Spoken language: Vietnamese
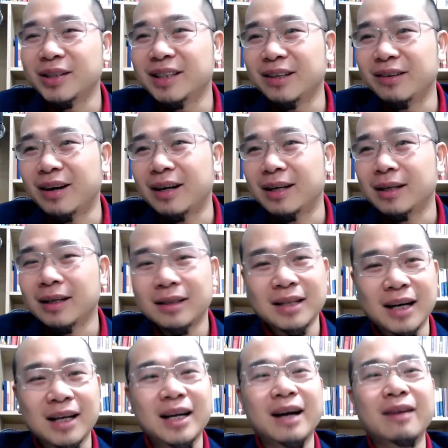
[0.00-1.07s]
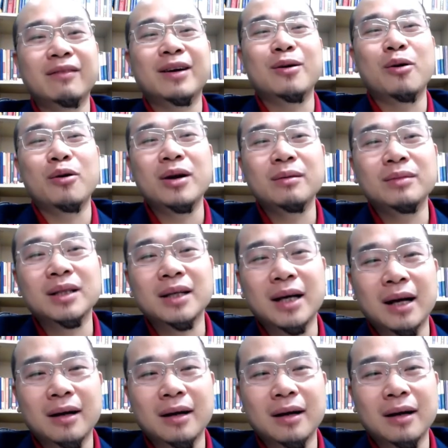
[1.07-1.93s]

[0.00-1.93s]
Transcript: đúng không ạ? Chẳng cần phải cố làm gì cả.